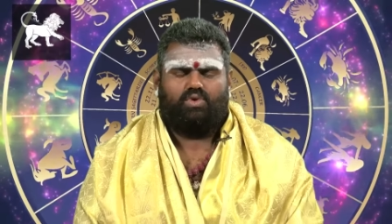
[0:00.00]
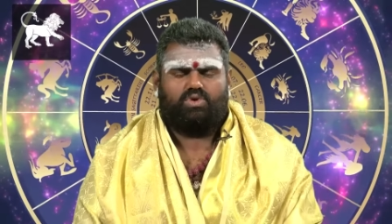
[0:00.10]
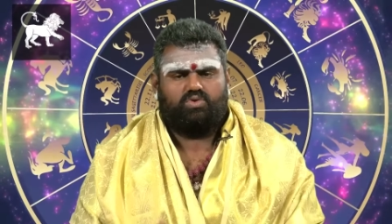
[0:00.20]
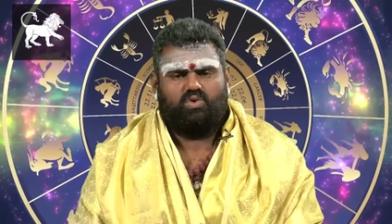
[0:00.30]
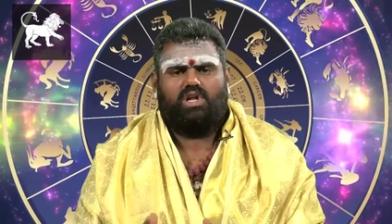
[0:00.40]

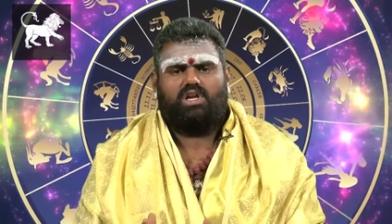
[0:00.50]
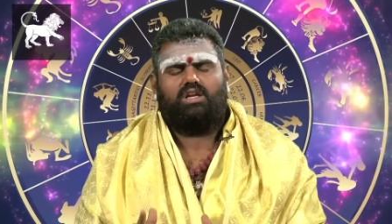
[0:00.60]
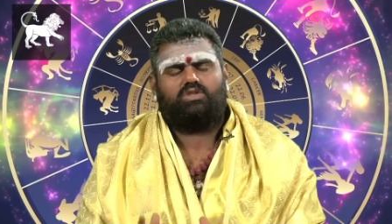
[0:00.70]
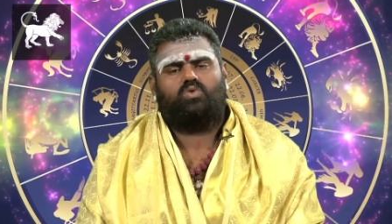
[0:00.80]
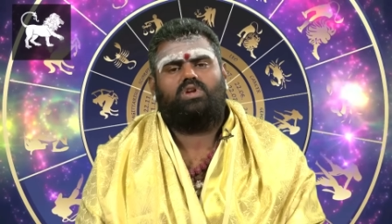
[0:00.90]
ஒரு சூழல்
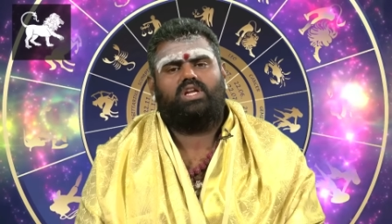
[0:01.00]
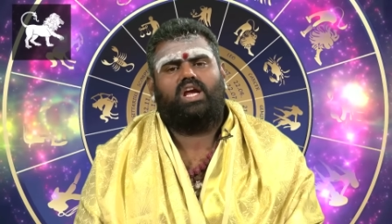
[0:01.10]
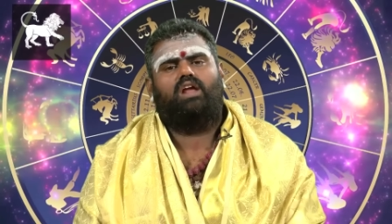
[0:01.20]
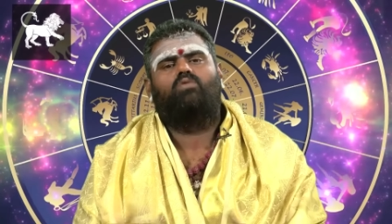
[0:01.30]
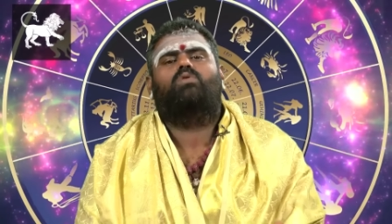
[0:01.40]
நல்ல சூழல்
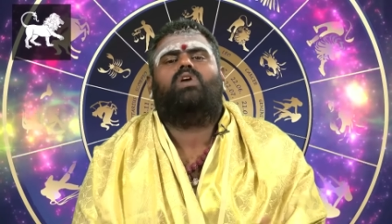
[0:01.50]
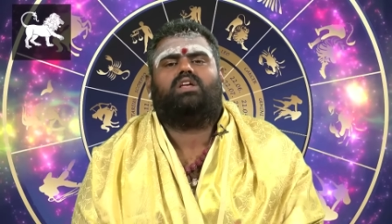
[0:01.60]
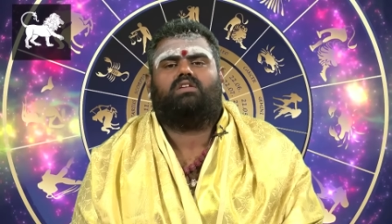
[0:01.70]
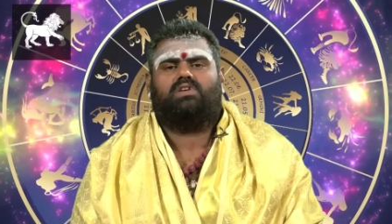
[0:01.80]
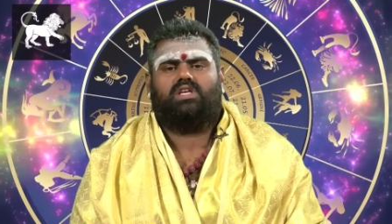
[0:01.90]
நீங்களே
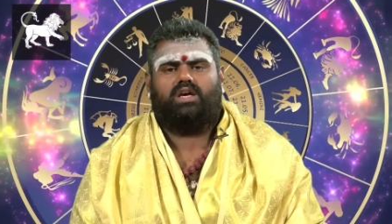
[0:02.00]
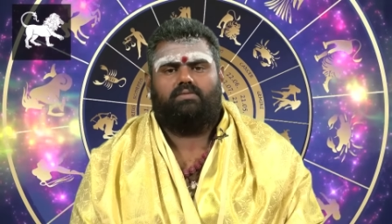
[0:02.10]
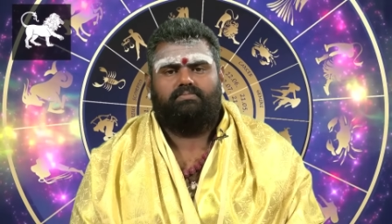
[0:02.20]
உருவாக்கிடுவீங்க